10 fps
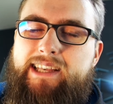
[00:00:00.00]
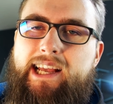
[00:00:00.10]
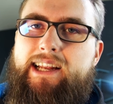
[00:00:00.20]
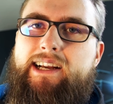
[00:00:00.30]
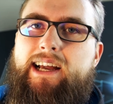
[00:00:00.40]

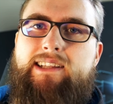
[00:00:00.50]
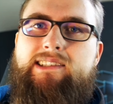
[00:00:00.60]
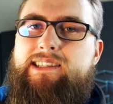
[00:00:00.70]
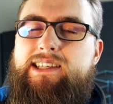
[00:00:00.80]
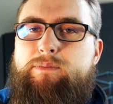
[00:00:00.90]
Jeder kann
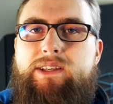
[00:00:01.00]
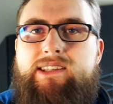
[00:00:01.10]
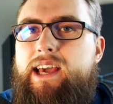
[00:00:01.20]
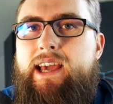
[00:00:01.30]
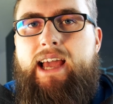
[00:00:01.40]
sich
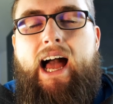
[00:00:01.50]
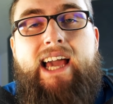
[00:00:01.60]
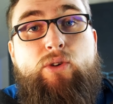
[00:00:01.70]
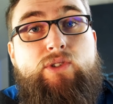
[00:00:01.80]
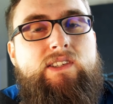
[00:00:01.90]
mit
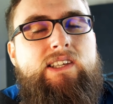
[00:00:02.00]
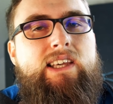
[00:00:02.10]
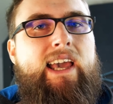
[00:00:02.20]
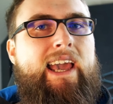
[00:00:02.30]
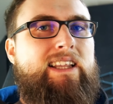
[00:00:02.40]

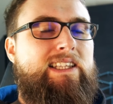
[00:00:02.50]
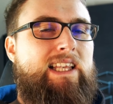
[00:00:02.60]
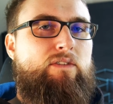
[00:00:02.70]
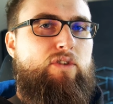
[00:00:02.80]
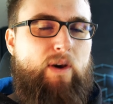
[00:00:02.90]
IoT-Geräten
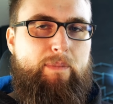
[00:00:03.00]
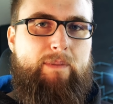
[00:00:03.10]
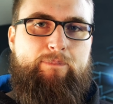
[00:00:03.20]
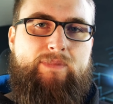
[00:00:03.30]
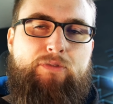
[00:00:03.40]
irgendwie verbinden.